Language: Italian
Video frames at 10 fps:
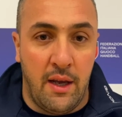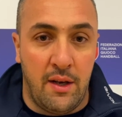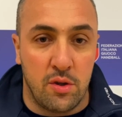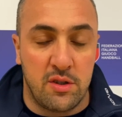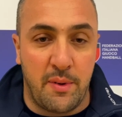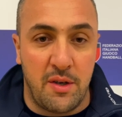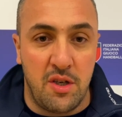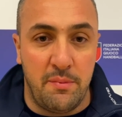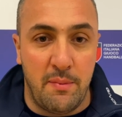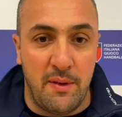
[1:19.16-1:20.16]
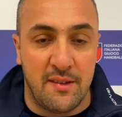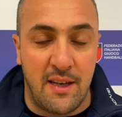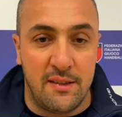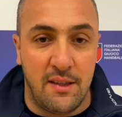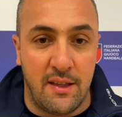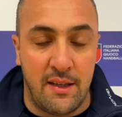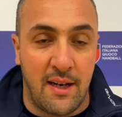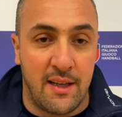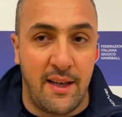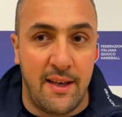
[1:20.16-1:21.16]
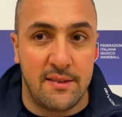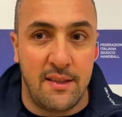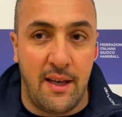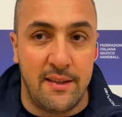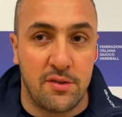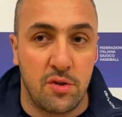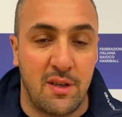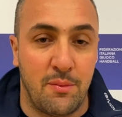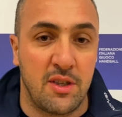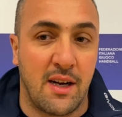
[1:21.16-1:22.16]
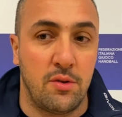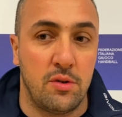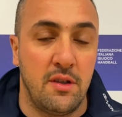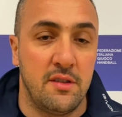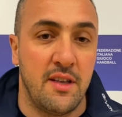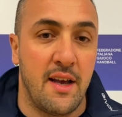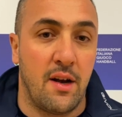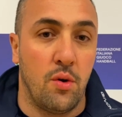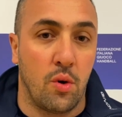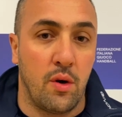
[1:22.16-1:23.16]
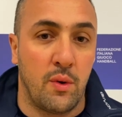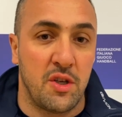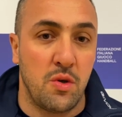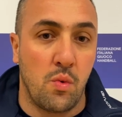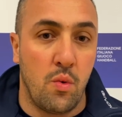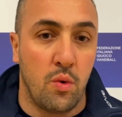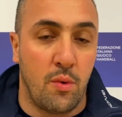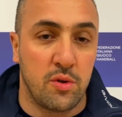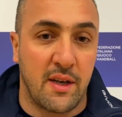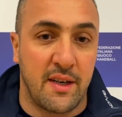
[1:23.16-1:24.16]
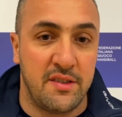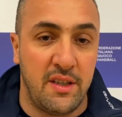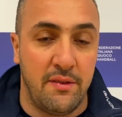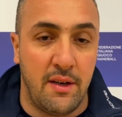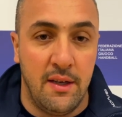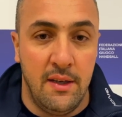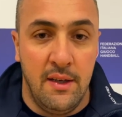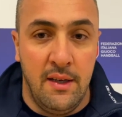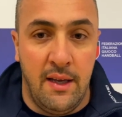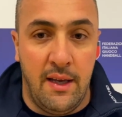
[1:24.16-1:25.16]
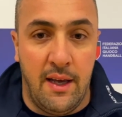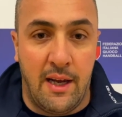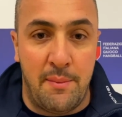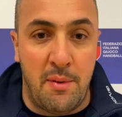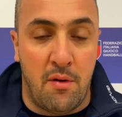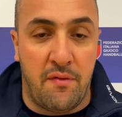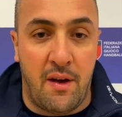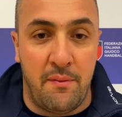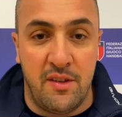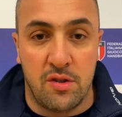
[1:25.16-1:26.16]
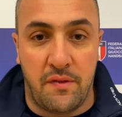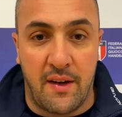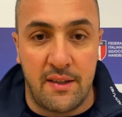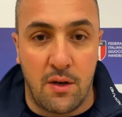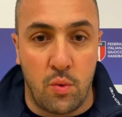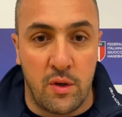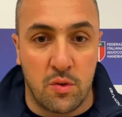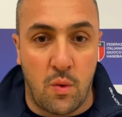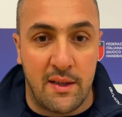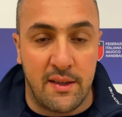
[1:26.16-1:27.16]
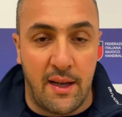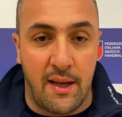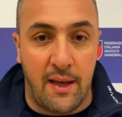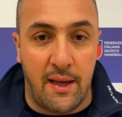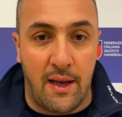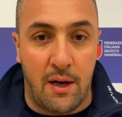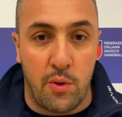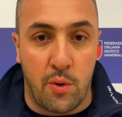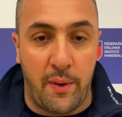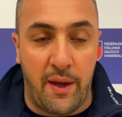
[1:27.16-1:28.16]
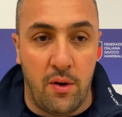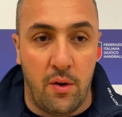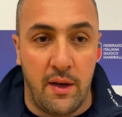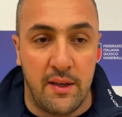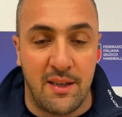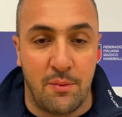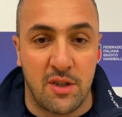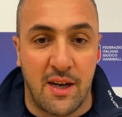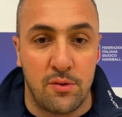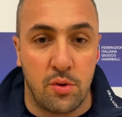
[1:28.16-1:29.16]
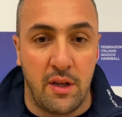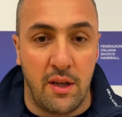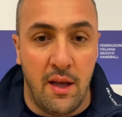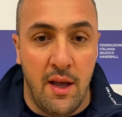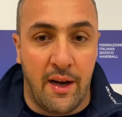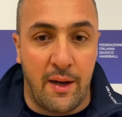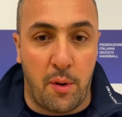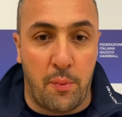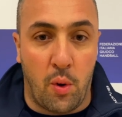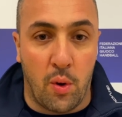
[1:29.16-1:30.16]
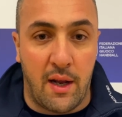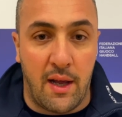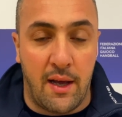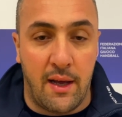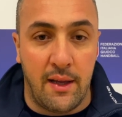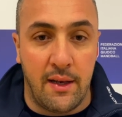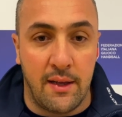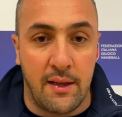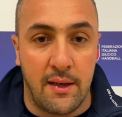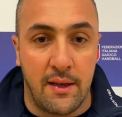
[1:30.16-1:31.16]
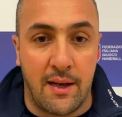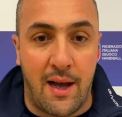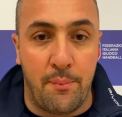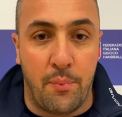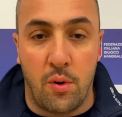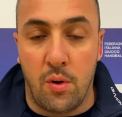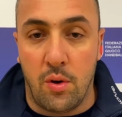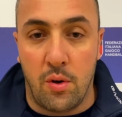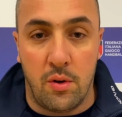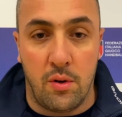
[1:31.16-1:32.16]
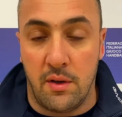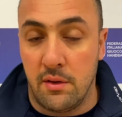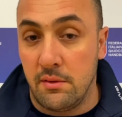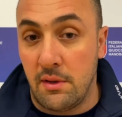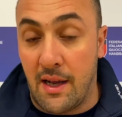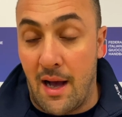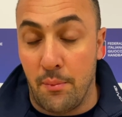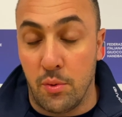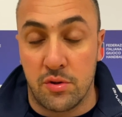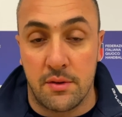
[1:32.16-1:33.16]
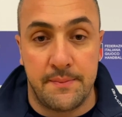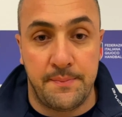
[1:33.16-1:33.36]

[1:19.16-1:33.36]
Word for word: i nostri principi ben saldi nella testa e adesso stiamo cercando di insegnare loro una 5-1 molto aggressiva eh, che abbiamo visto fare da alcune squadre all'europeo e stiamo cercando di riproporla in, eh, campo, in, nel campus.